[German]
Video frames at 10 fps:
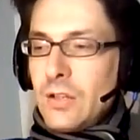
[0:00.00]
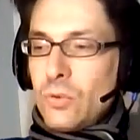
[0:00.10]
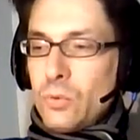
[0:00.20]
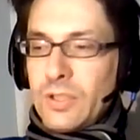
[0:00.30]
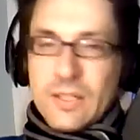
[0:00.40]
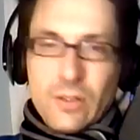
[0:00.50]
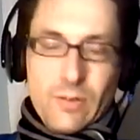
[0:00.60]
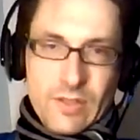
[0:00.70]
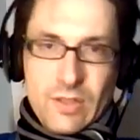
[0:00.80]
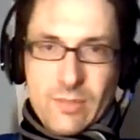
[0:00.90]
Gut, jetzt
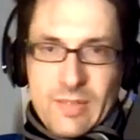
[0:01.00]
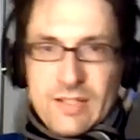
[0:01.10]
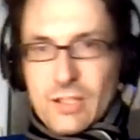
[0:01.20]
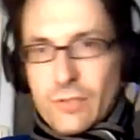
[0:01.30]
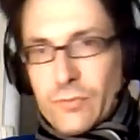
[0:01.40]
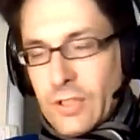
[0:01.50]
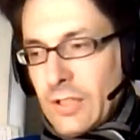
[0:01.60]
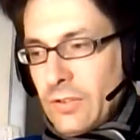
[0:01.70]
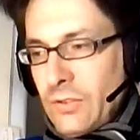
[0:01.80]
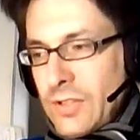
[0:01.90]
kommen wir zu der Passage von
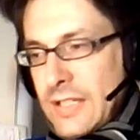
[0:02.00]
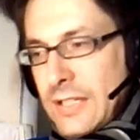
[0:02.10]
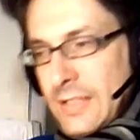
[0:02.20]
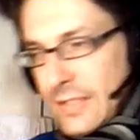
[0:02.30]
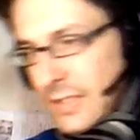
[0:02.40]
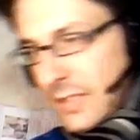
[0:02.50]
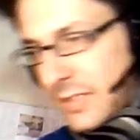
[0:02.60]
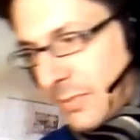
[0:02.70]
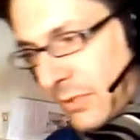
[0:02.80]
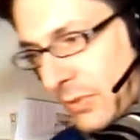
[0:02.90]
Herrn González. Ich
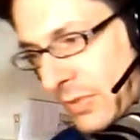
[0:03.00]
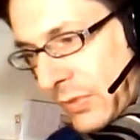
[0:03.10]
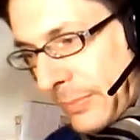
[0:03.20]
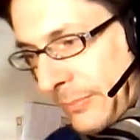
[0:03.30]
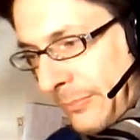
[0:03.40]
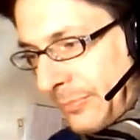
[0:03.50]
lese die mal kurz vor.